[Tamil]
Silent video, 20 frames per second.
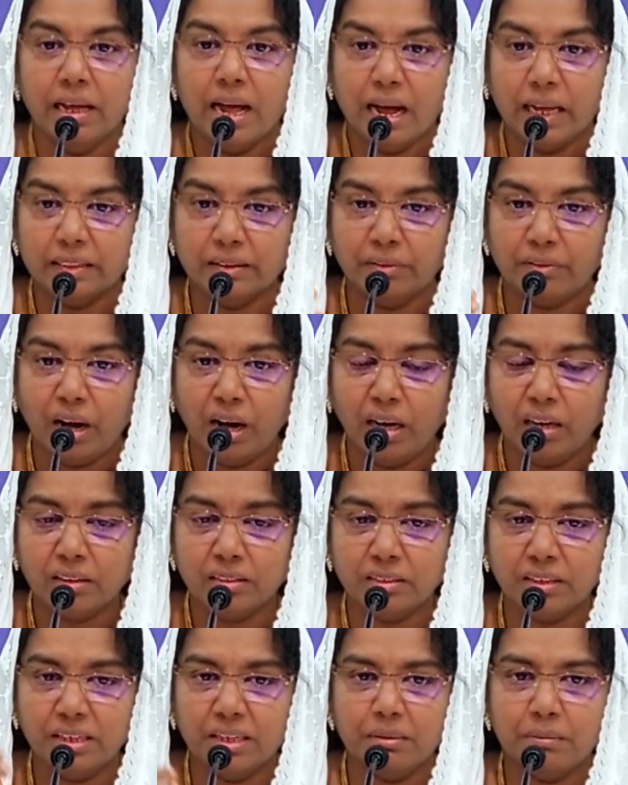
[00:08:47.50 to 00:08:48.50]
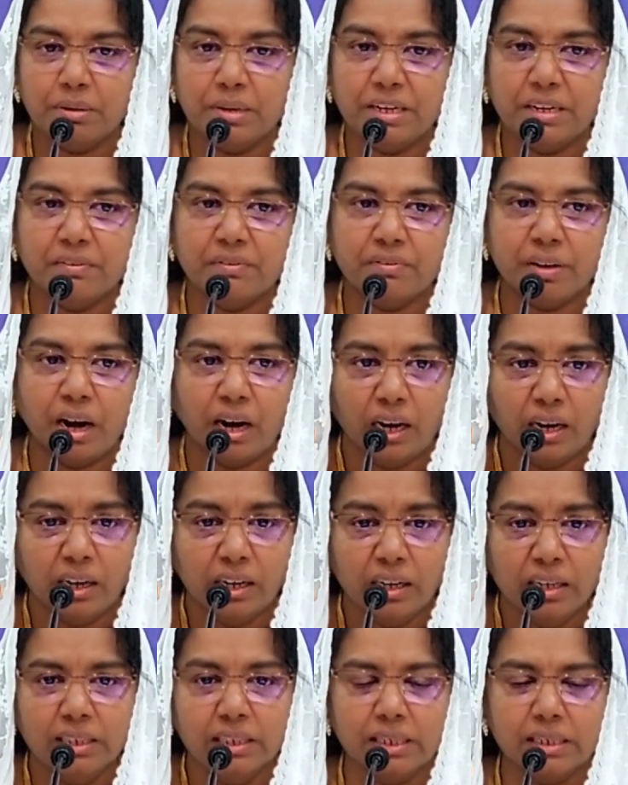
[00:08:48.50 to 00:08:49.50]
அந்த வார்த்தையின்படி
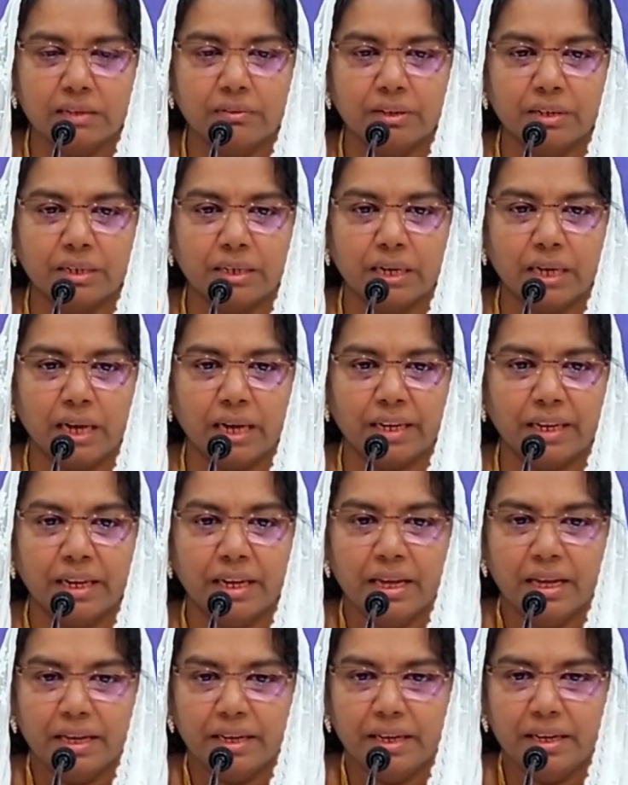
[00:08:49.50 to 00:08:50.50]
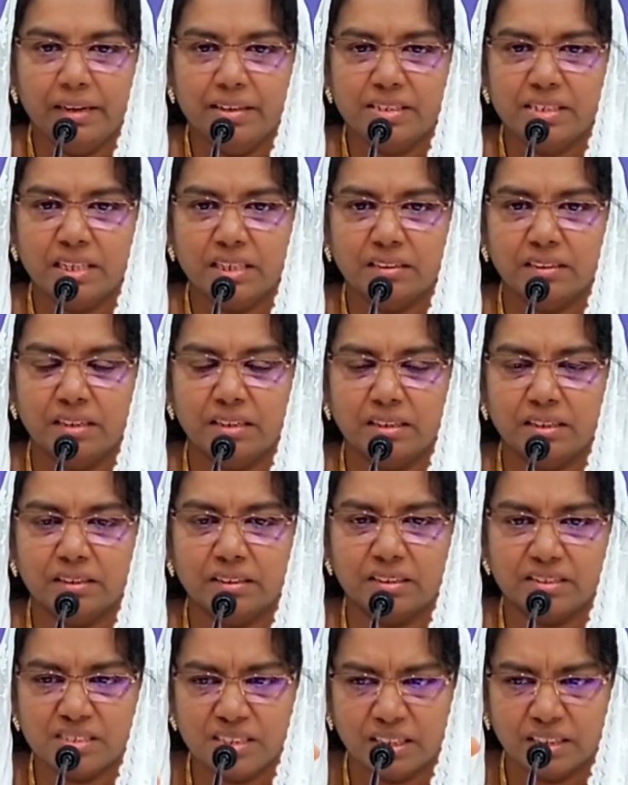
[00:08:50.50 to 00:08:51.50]
வாழுகிறவர்களாய் எலிசா
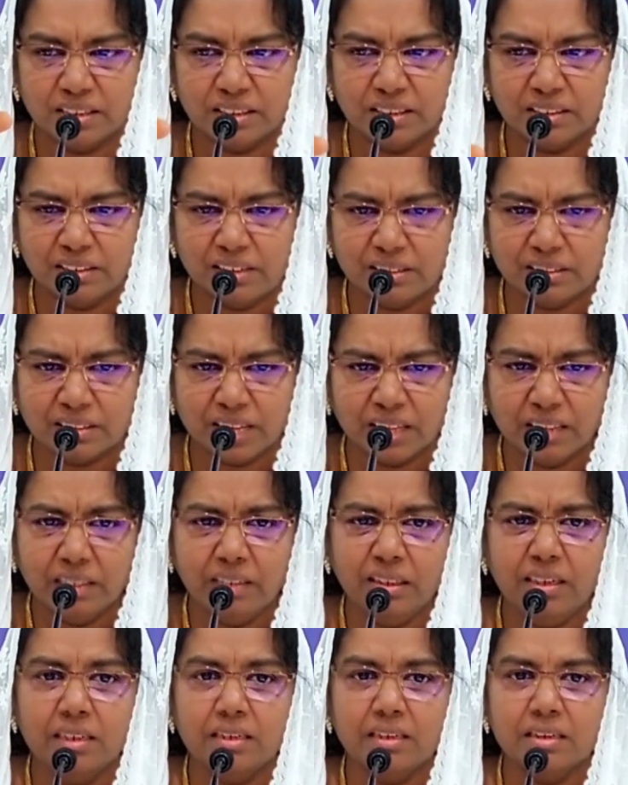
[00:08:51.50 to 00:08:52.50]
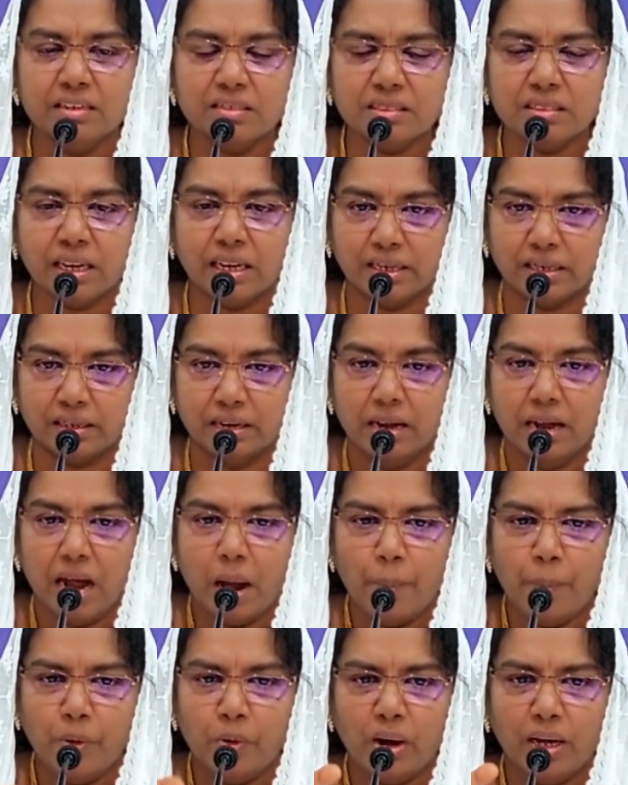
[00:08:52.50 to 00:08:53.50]
தீர்க்கதரிசி அந்த இடத்துல தங்கி இருந்தார்
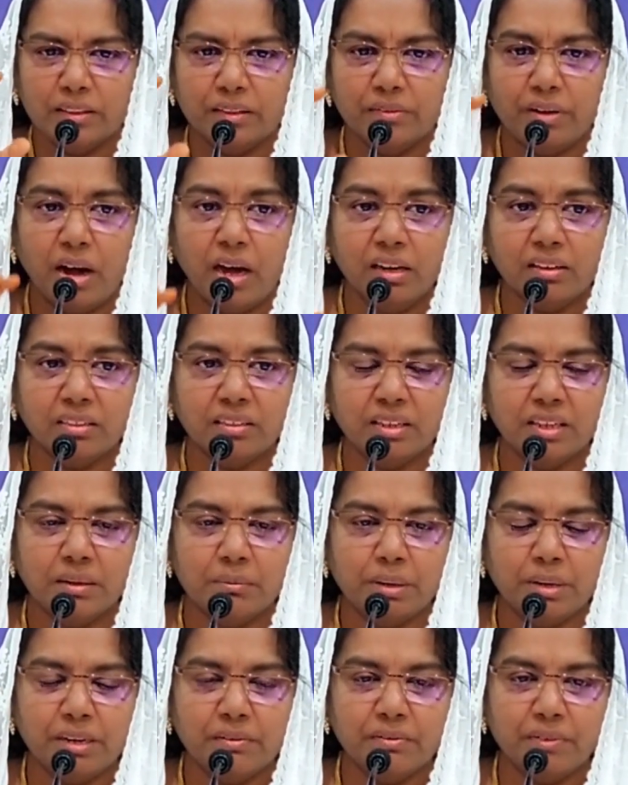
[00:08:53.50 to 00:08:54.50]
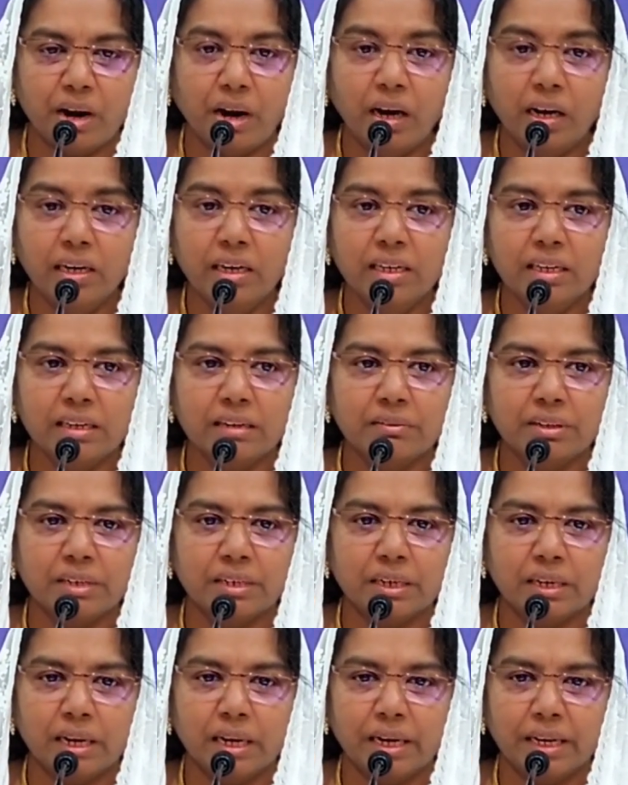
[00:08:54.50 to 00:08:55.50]
அப்போ அந்த வார்த்தையின்படி
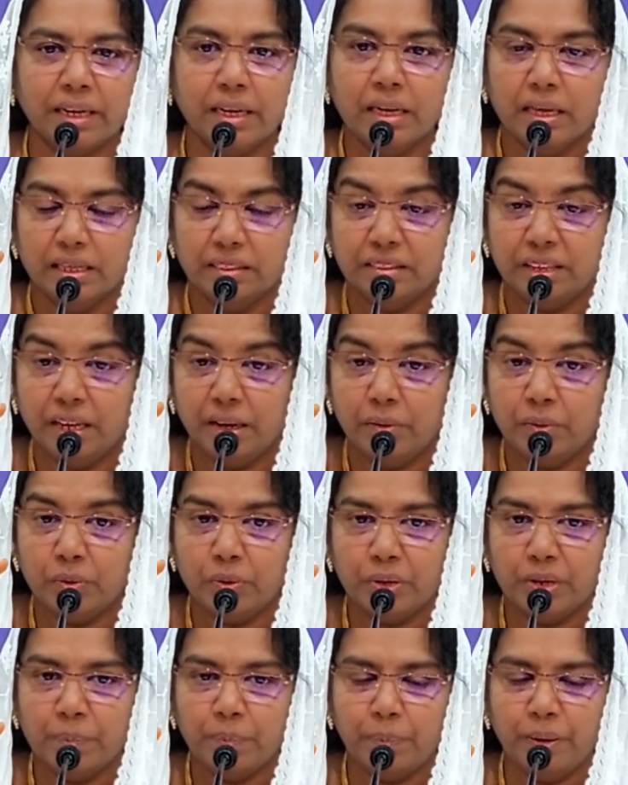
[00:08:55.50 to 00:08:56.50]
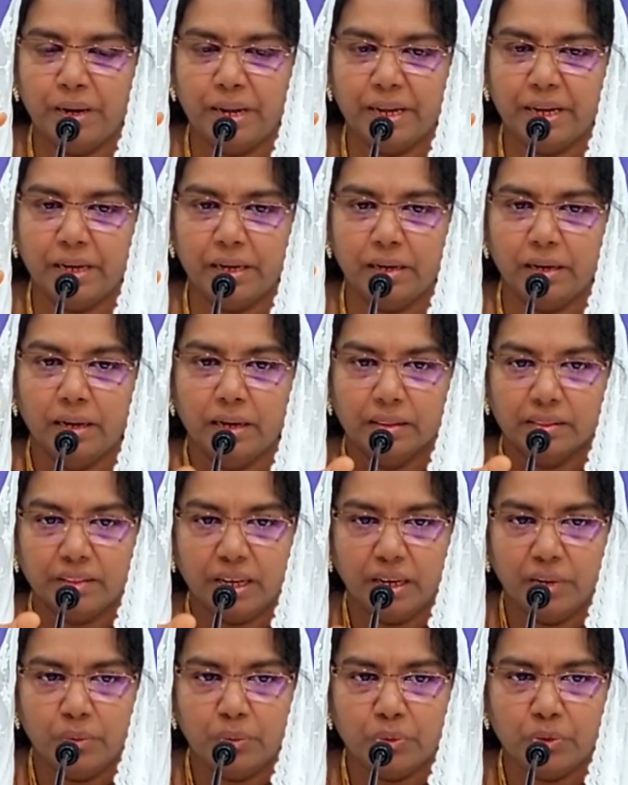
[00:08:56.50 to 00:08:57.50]
வாழுகிறவர்களாய் தேவனுடைய பிள்ளைகள்
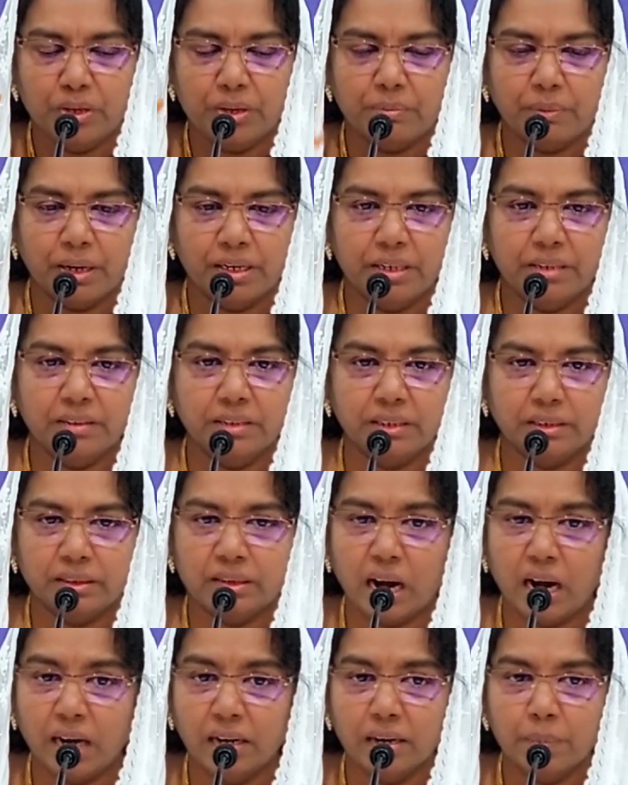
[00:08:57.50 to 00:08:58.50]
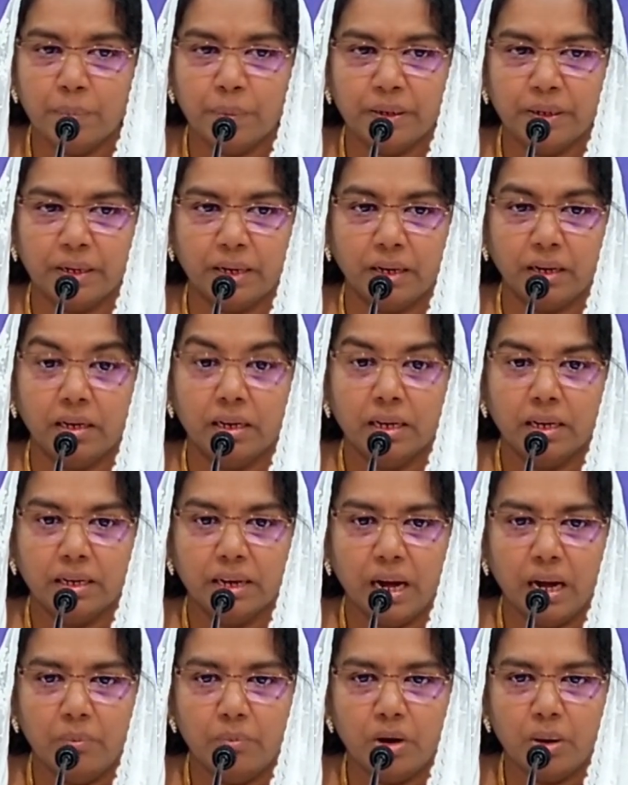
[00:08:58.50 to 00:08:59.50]
தேவனுடைய மனிதன் காணப்பட்டான்
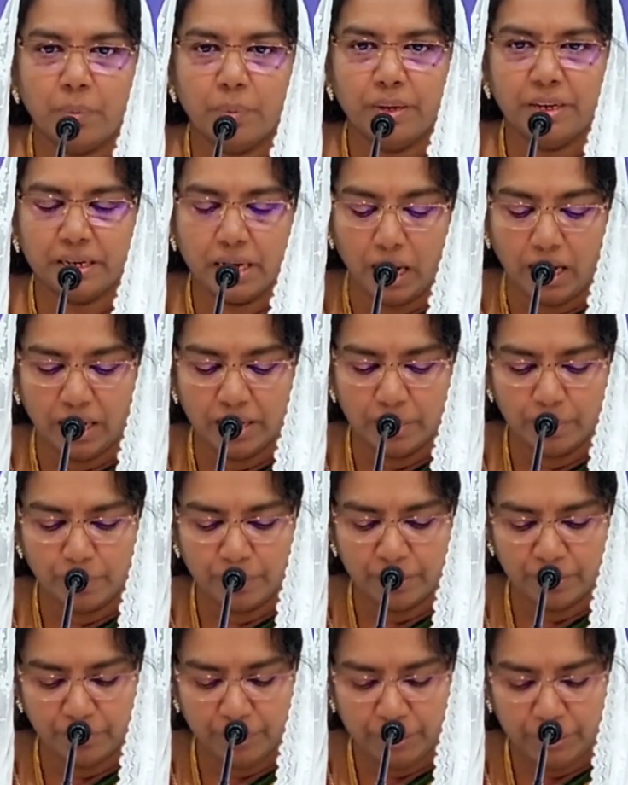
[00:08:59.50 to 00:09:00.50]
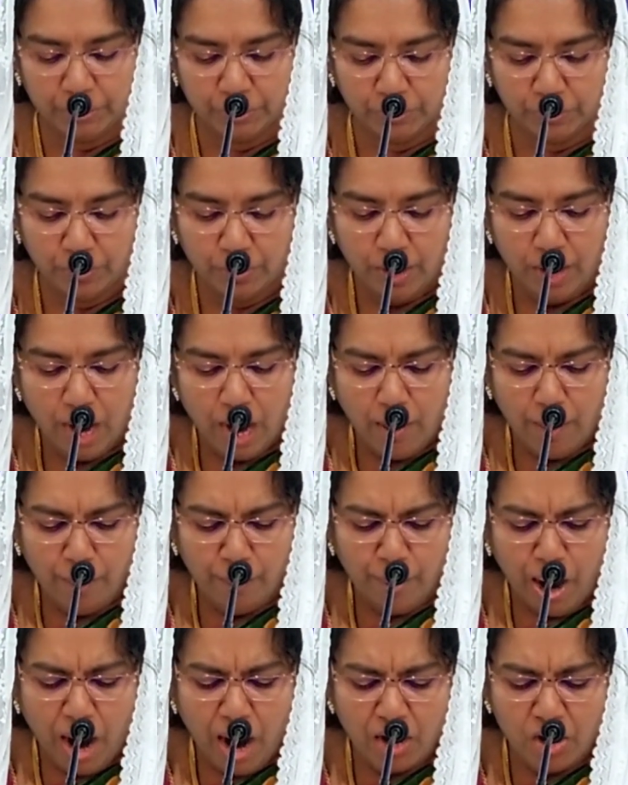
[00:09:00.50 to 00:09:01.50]
நாம் அப்படி காணப்பட வேண்டும்
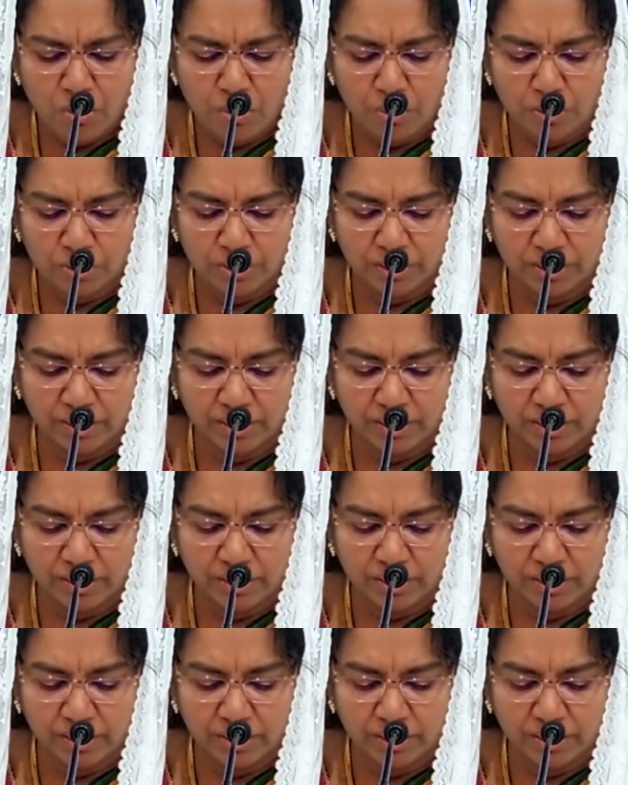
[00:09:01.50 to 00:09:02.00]
பார்க்கும்போது